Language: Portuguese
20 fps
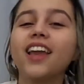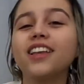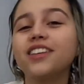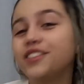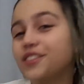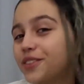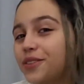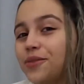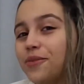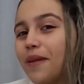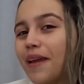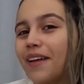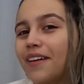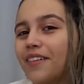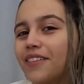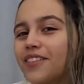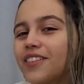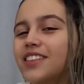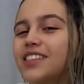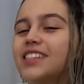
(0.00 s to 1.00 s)
gente, tudo bem
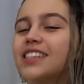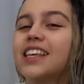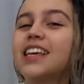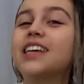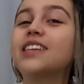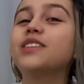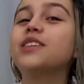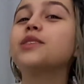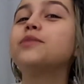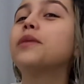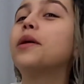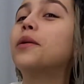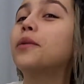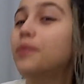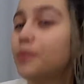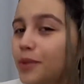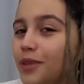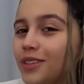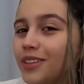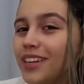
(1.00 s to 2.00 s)
com vocês? Eu espero
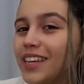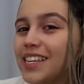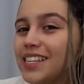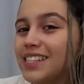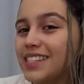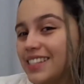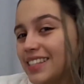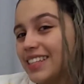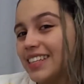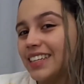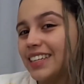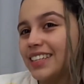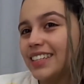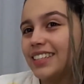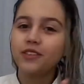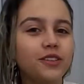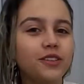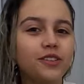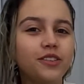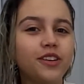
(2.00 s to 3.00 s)
muito que sim! No
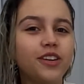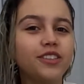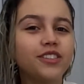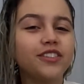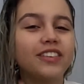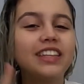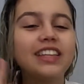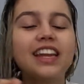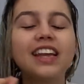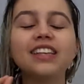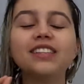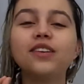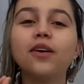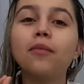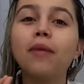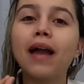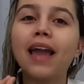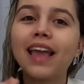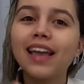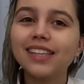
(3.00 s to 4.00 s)
de hoje vim trazer
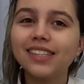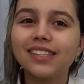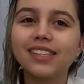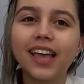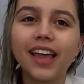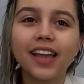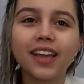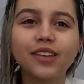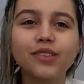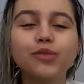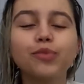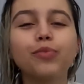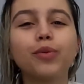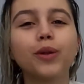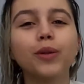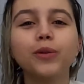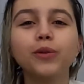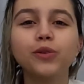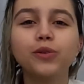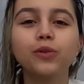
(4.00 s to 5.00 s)
uma resenha de um
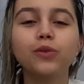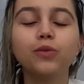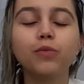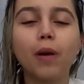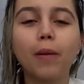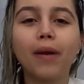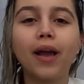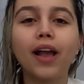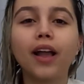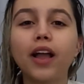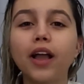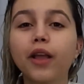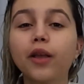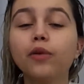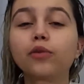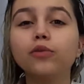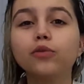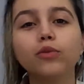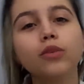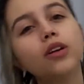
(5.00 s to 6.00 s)
produtinho de uma marca que
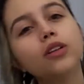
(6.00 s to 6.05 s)
eu nunca